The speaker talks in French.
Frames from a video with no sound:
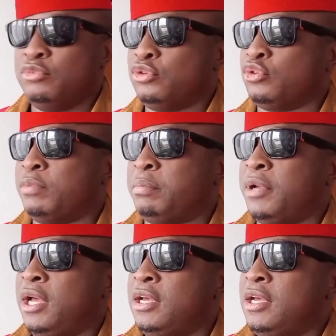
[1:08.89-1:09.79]
notre
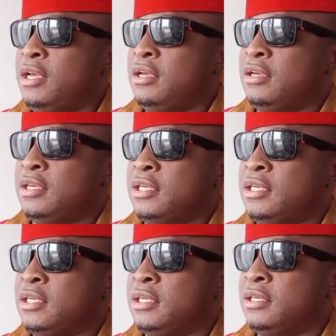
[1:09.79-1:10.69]
papa
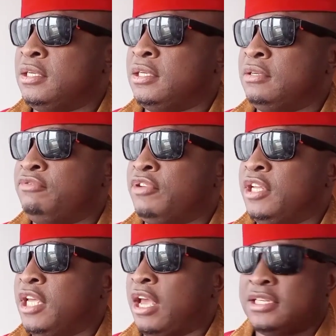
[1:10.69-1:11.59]
et
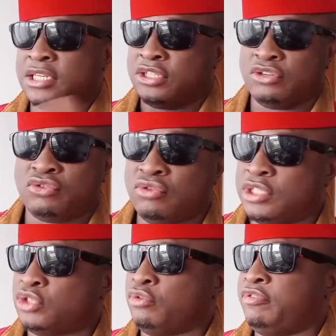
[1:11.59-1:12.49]
Filinga et sa chanson
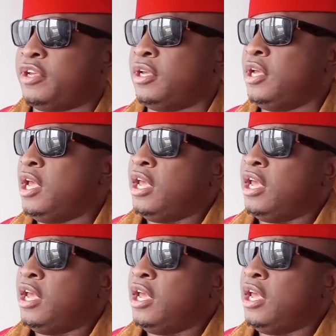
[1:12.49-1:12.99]
qui chauffait